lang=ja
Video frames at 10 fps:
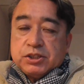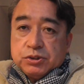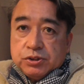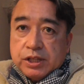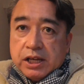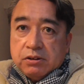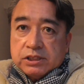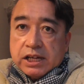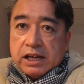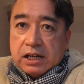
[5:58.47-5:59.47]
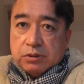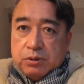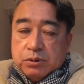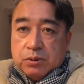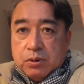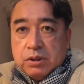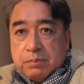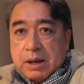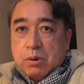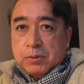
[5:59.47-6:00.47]
集中できるんじゃないかというところ
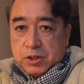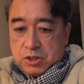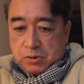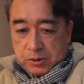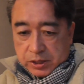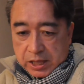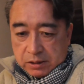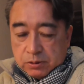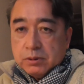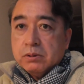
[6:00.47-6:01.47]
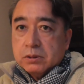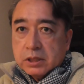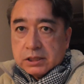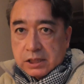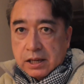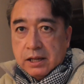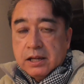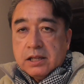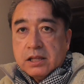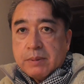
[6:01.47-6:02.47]
に、まあ、重きを置いているということですね。
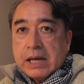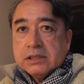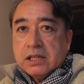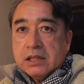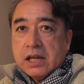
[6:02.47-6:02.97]
で、まあ、全